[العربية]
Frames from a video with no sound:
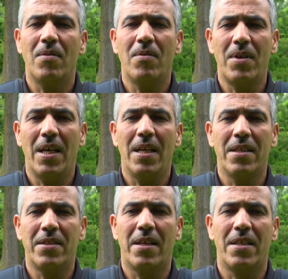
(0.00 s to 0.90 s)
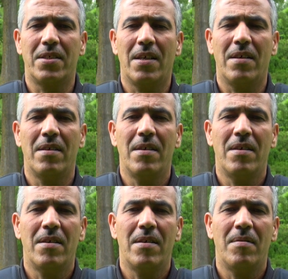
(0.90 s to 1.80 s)
ولا على دراجة
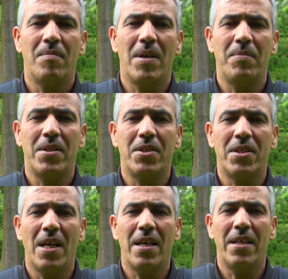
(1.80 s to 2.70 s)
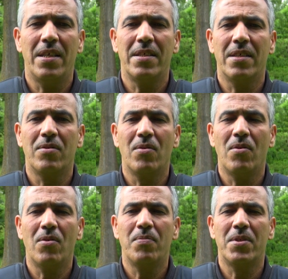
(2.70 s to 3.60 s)
ما بين شارع
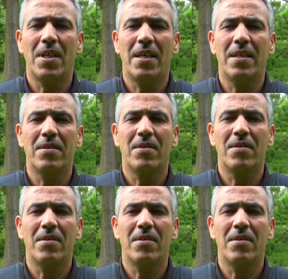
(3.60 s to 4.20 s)
ينطورو بسترات